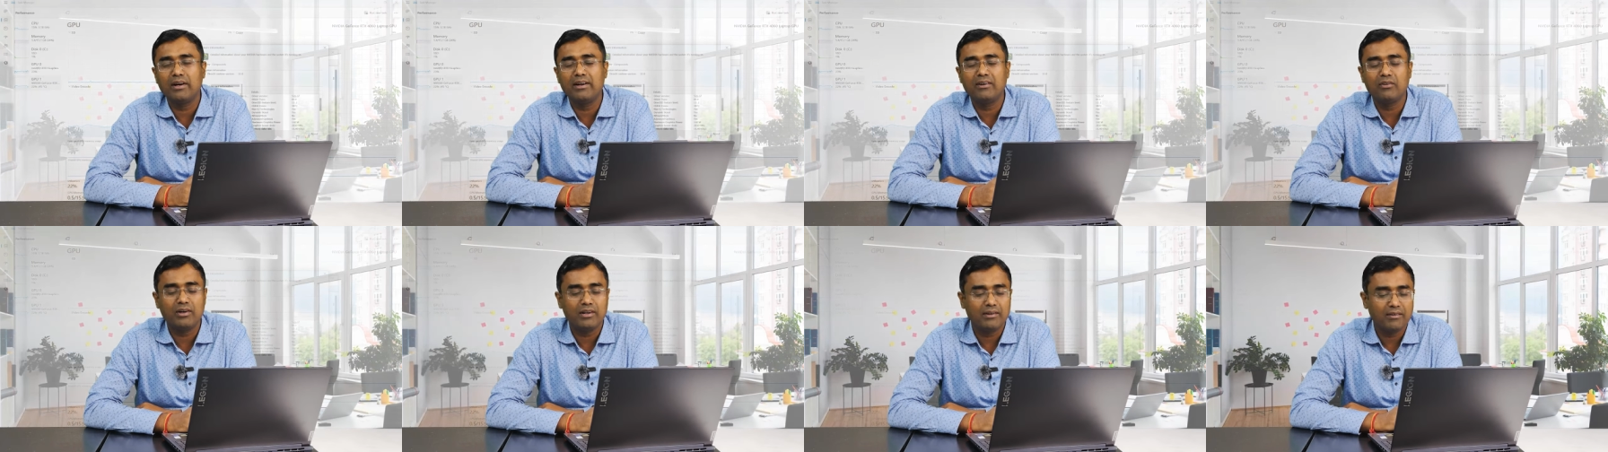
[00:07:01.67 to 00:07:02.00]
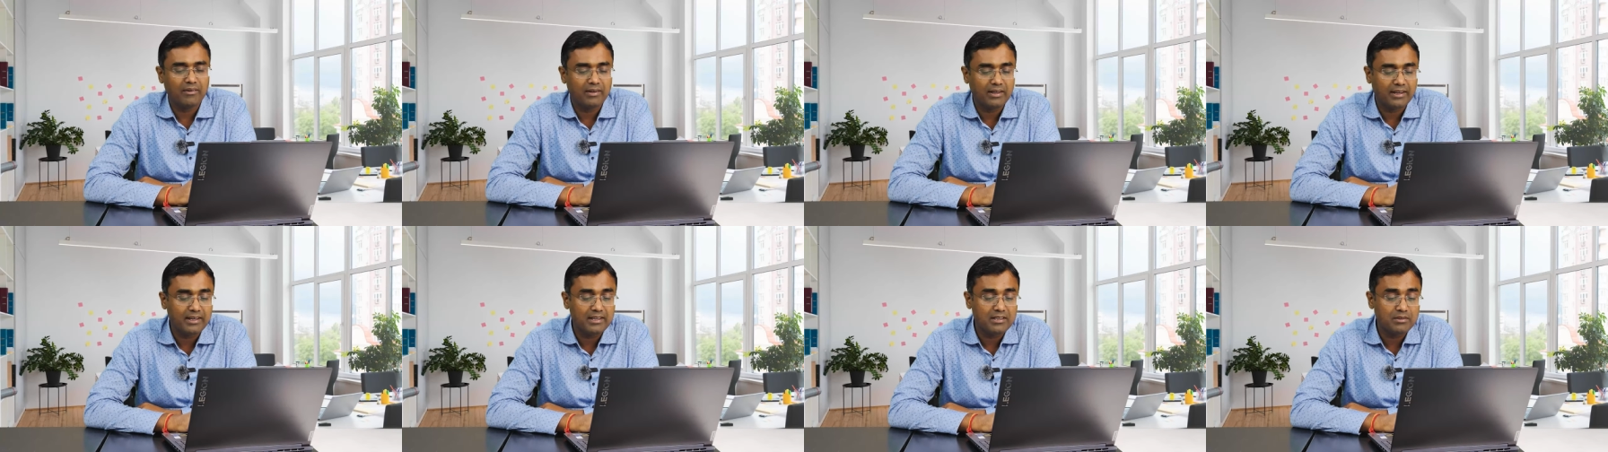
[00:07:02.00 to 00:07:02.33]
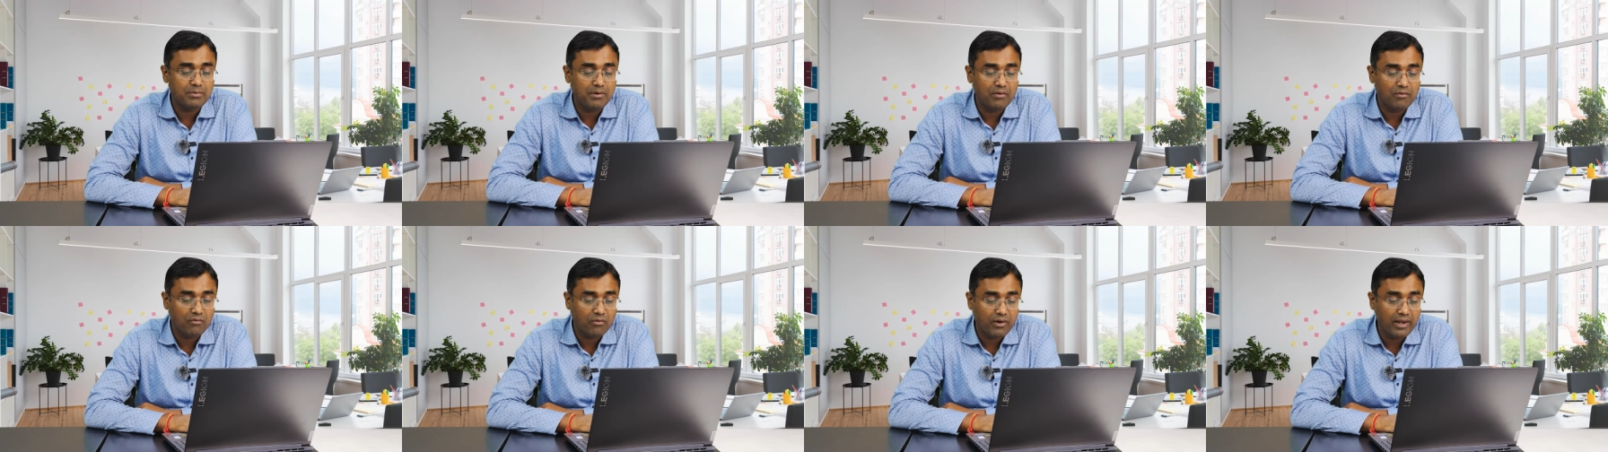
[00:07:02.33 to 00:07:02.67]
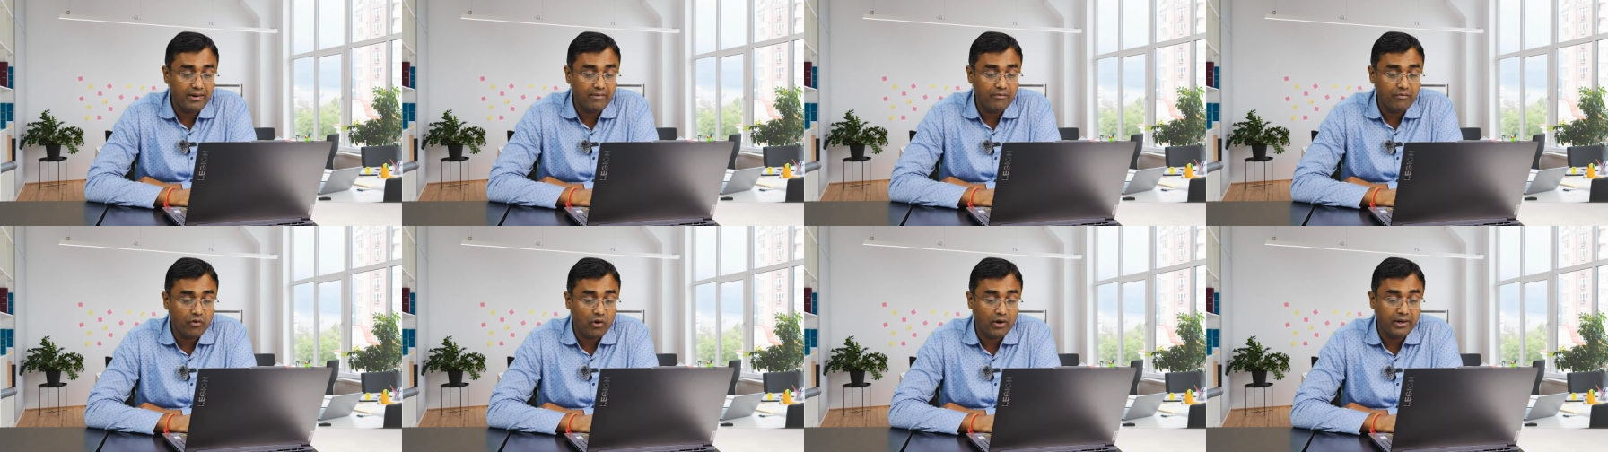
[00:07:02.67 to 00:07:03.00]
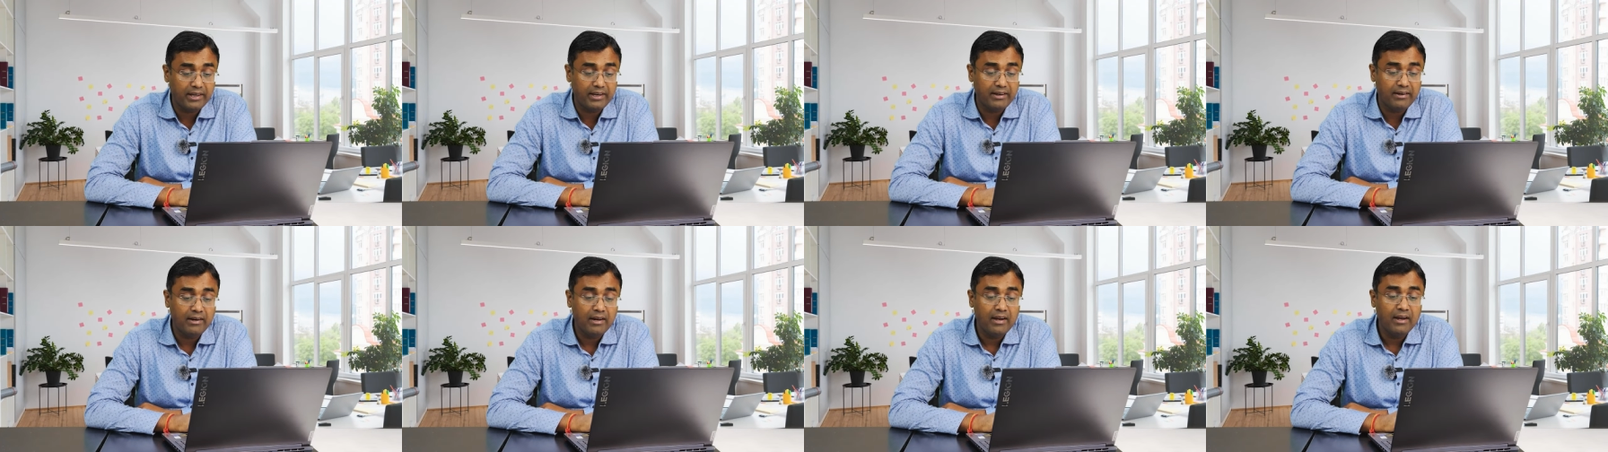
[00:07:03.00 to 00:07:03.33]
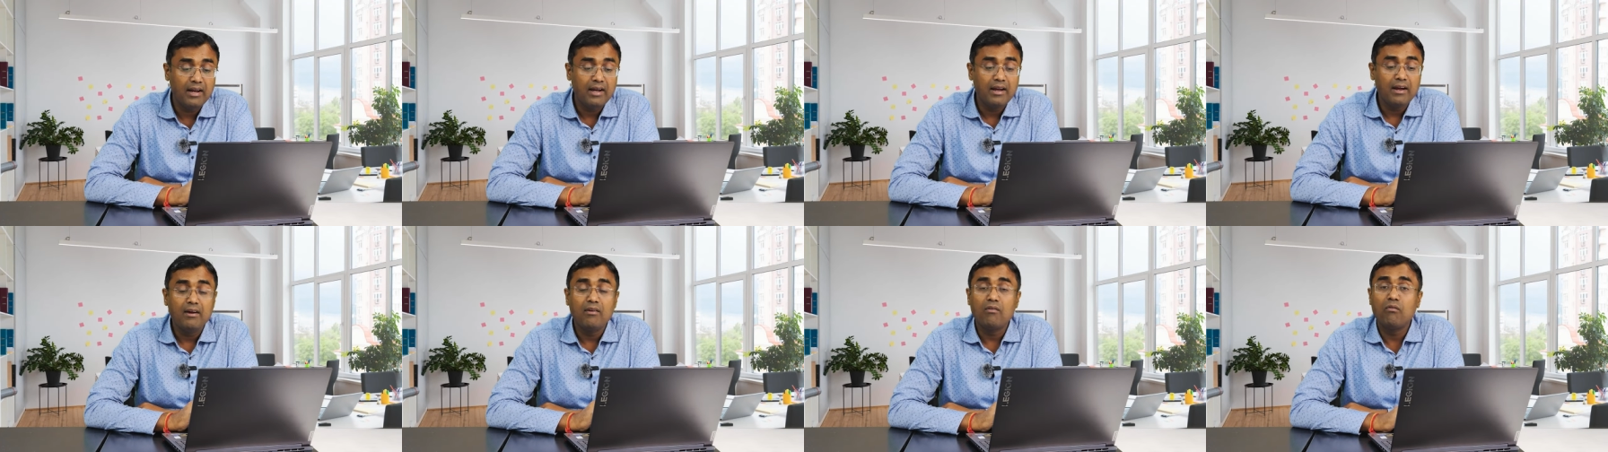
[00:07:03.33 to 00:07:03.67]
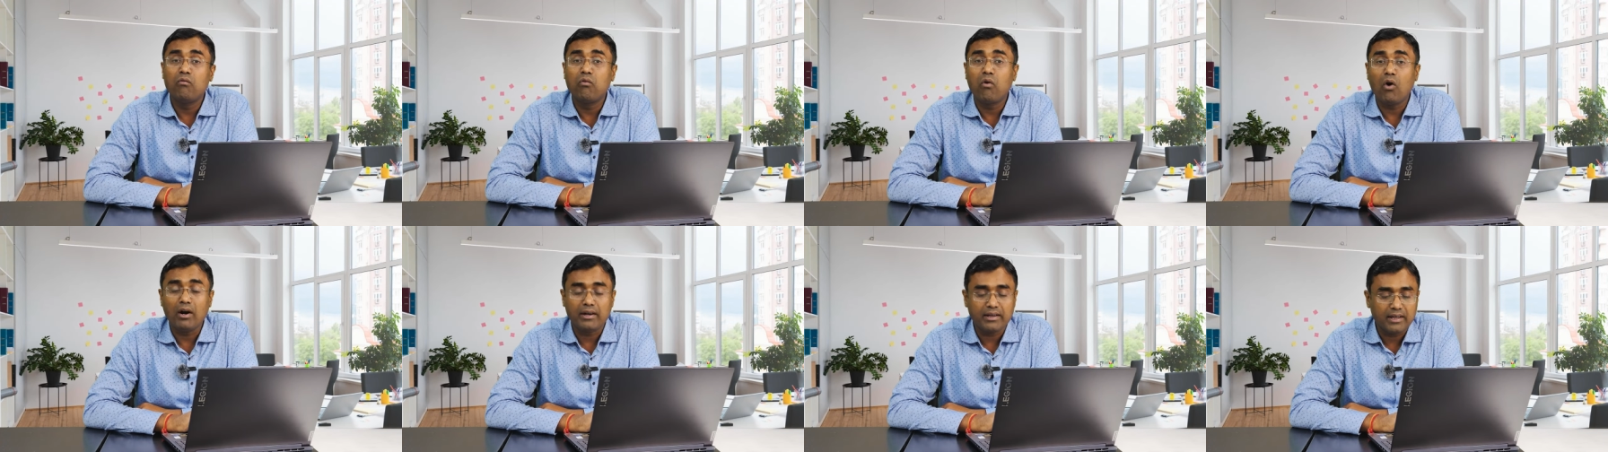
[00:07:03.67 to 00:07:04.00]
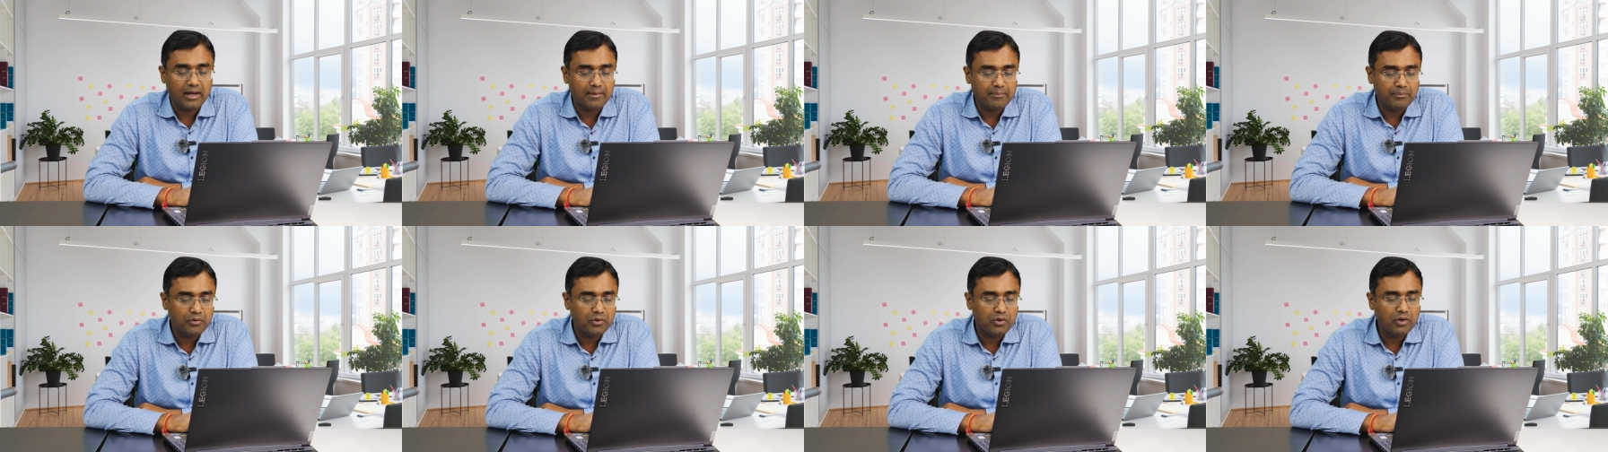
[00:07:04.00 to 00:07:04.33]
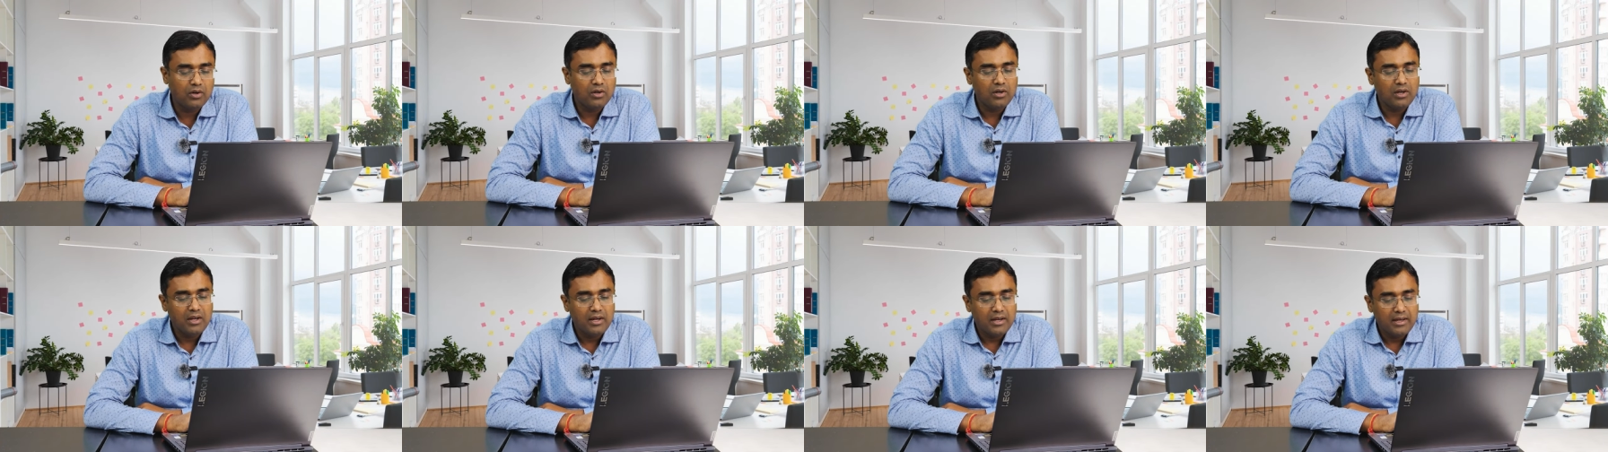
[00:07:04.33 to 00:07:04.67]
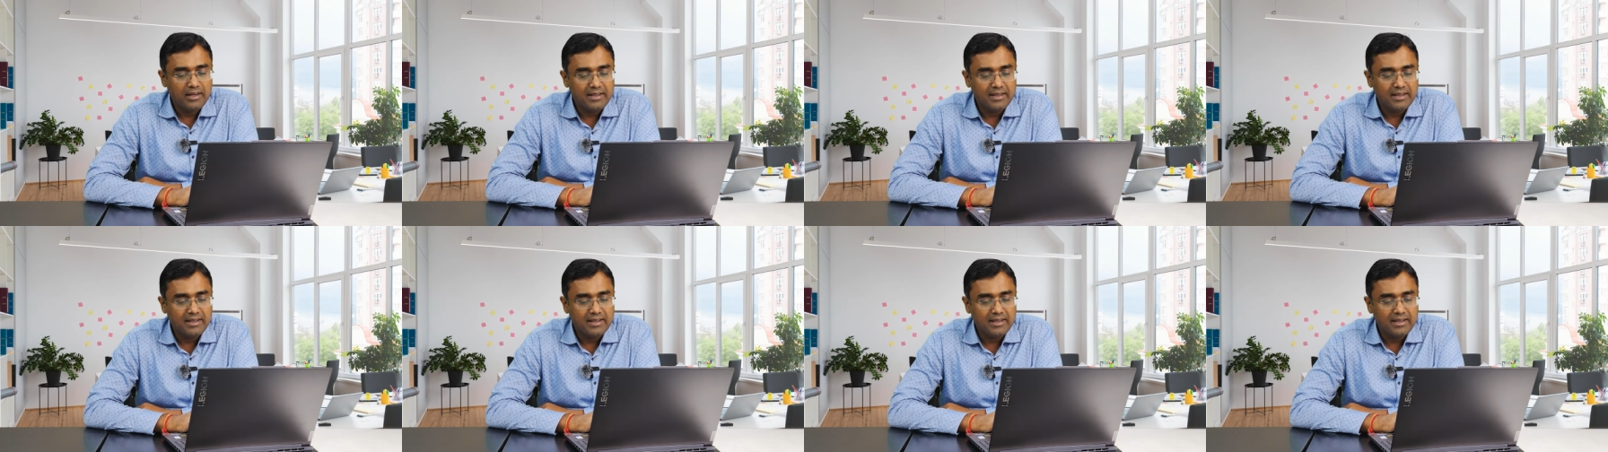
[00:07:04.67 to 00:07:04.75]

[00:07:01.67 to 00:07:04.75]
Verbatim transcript: 125 लेकिन इसमें 140 वॉट आपको